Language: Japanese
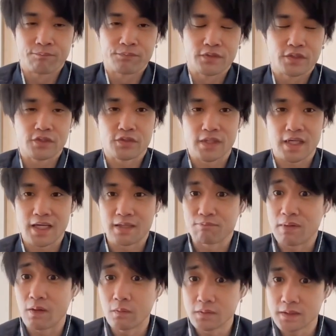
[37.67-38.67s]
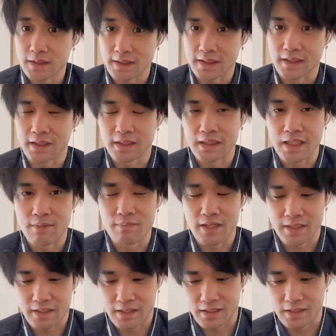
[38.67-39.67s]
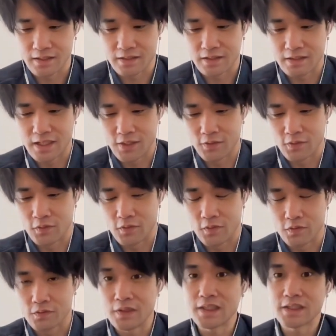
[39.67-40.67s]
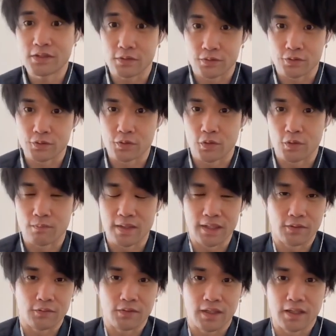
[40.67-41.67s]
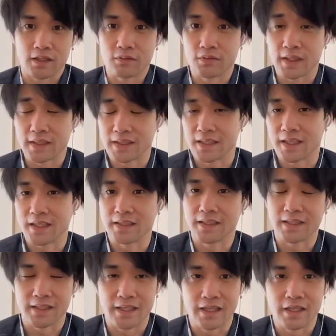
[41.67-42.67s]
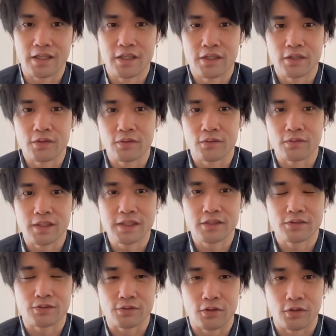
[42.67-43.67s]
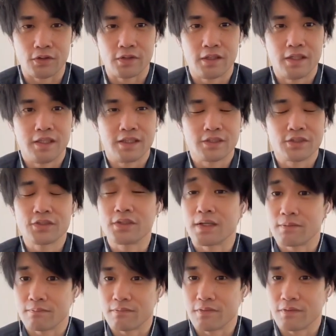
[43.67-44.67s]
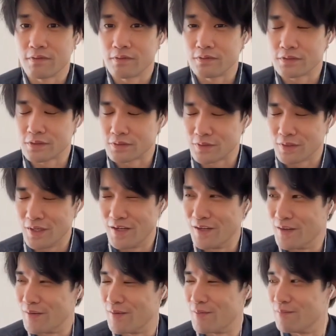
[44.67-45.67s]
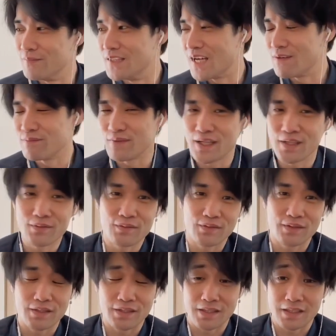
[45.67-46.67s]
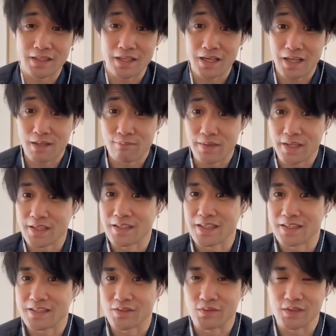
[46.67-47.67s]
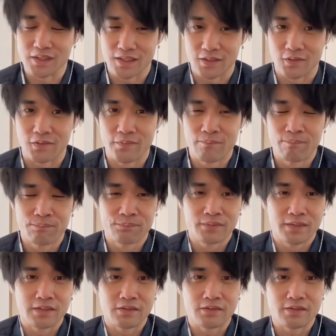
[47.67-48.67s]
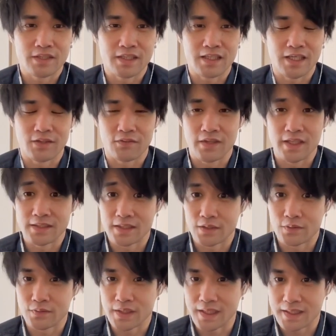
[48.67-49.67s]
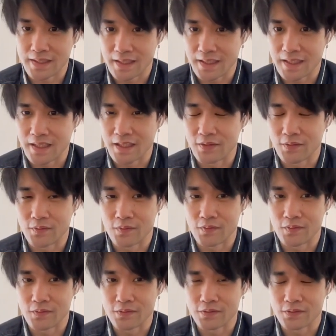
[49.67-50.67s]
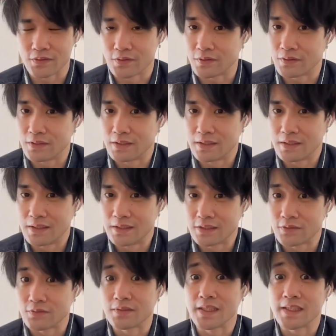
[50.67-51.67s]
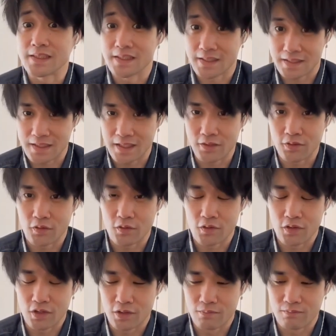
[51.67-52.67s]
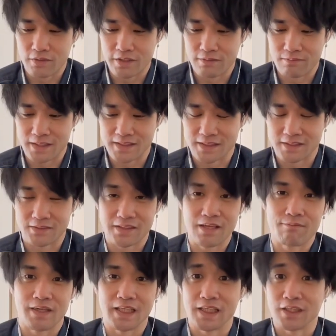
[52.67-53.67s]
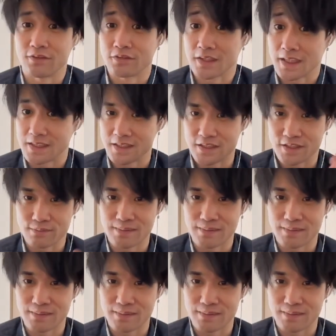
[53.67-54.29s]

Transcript: すね、魔法石ために、あの、クエスト15、まだこのアカウントやってなかったんで、今日クエスト15、ちょっとね、もう、ちょっとだいぶ前のキャラメインになっちゃうんですけど、そちらであの、編成組んだんで、あの、ちょっと、挑戦していきたいと思います。それではパーティーご紹介しま